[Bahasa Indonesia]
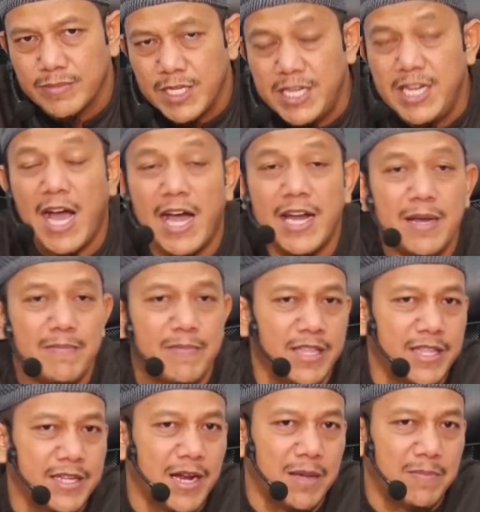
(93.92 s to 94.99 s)
Ini adab
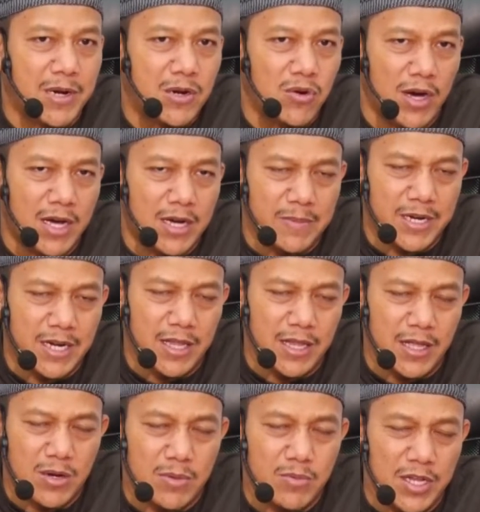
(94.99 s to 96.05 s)
kita dalam berdoa kepada Allah
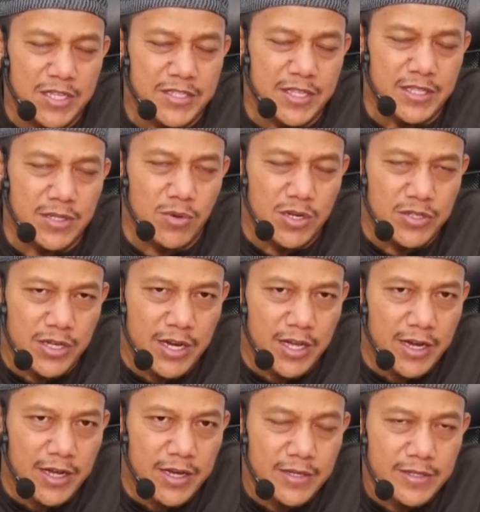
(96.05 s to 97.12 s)
Rabbul Izzati wal
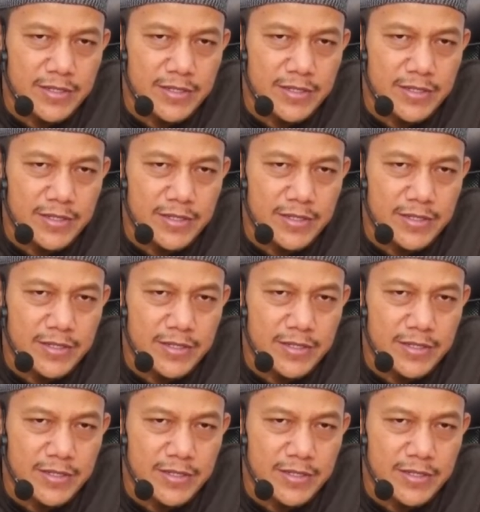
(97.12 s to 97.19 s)
Jalalah.